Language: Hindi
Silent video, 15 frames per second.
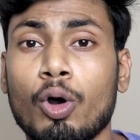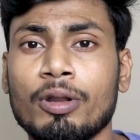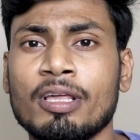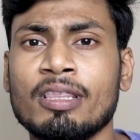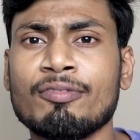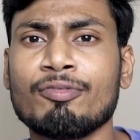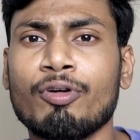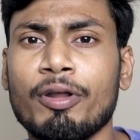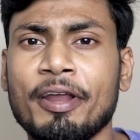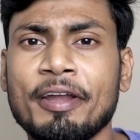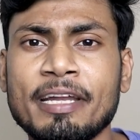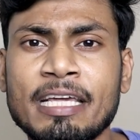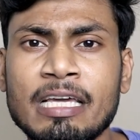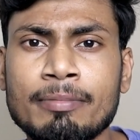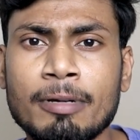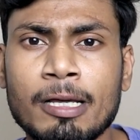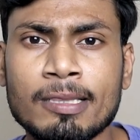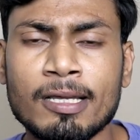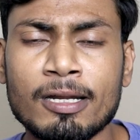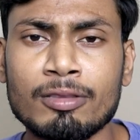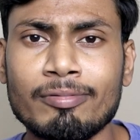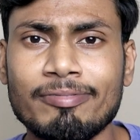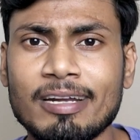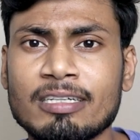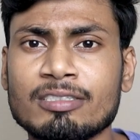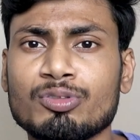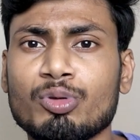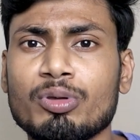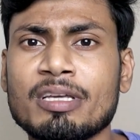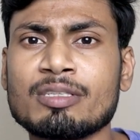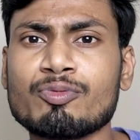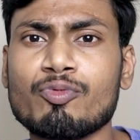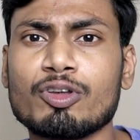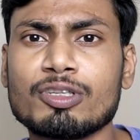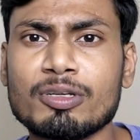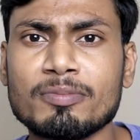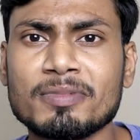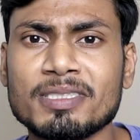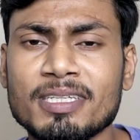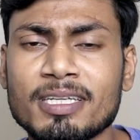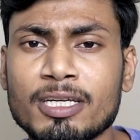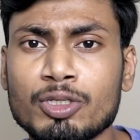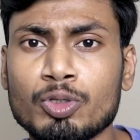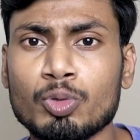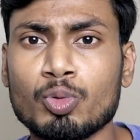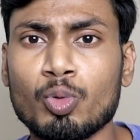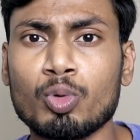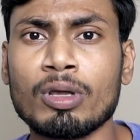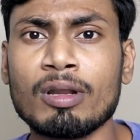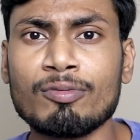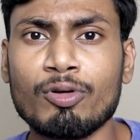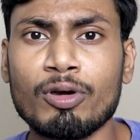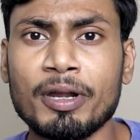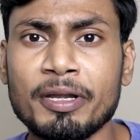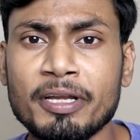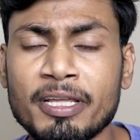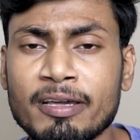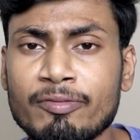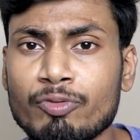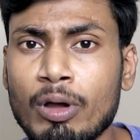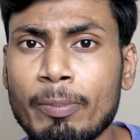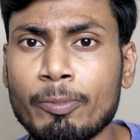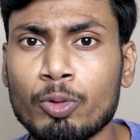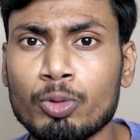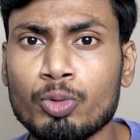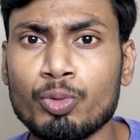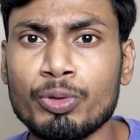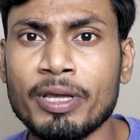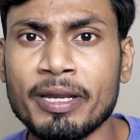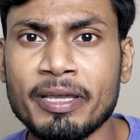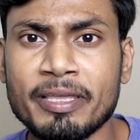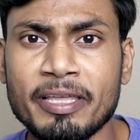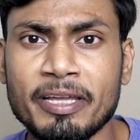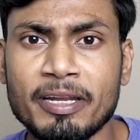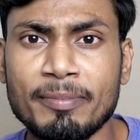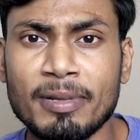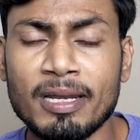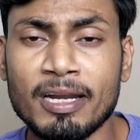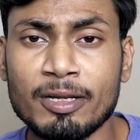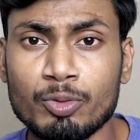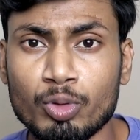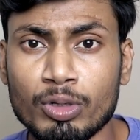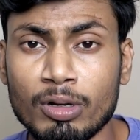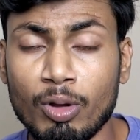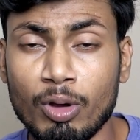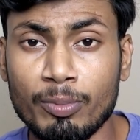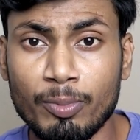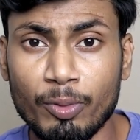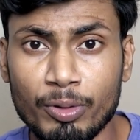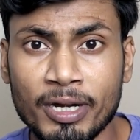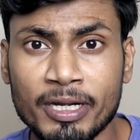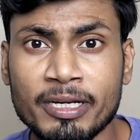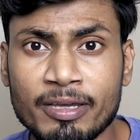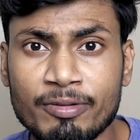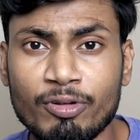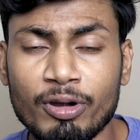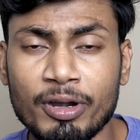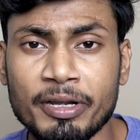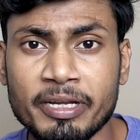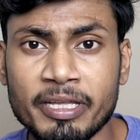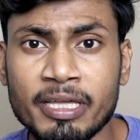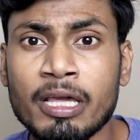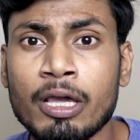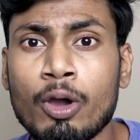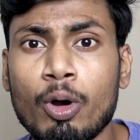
और यदि वारंटी की बात करें करें तो फ्रेंड्स तो इस वॉशिंग मशीन की जो टोटल वारंटी है वो आपको टू ईयर की देखने मिल रही है टोटल ऑन प्रोडक्ट की वारंटी